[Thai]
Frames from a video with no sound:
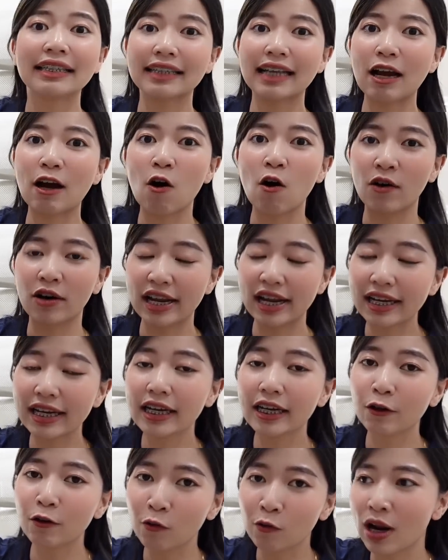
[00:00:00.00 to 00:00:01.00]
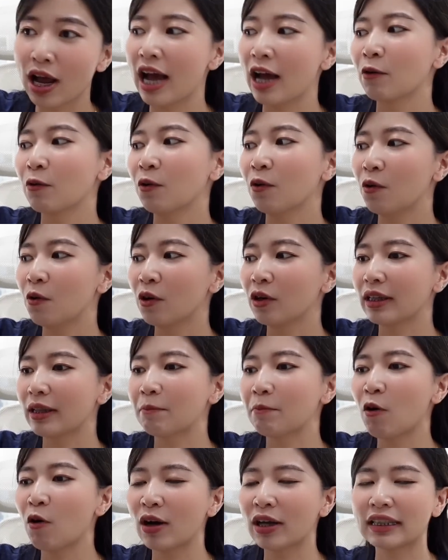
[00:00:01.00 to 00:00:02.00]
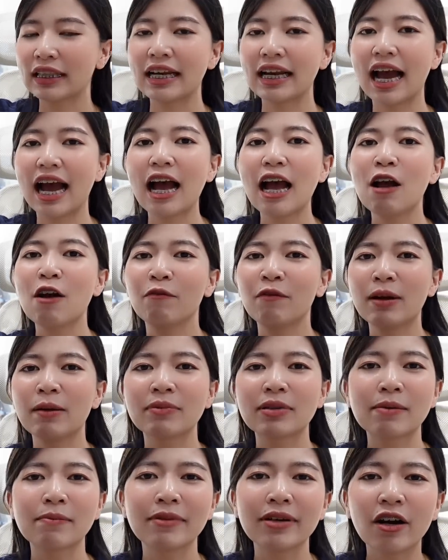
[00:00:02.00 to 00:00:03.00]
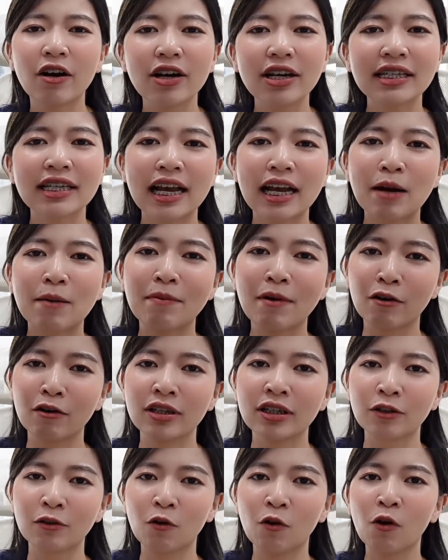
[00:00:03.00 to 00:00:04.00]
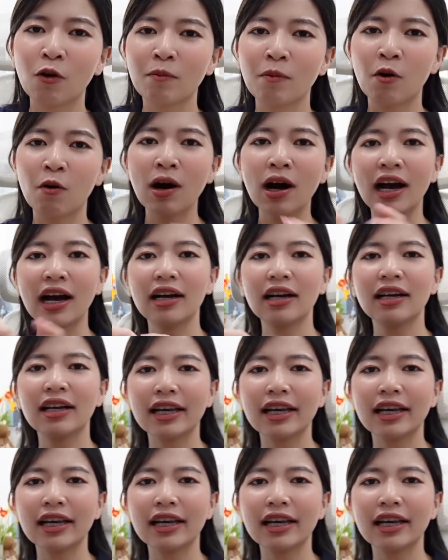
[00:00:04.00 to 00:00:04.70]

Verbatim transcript: ใส่ของได้เยอะอยู่นะทุกคนแต่ปกติอะฟิล์มจะไม่ค่อยใช้กระเป๋าถือทุกคน เพราะว่า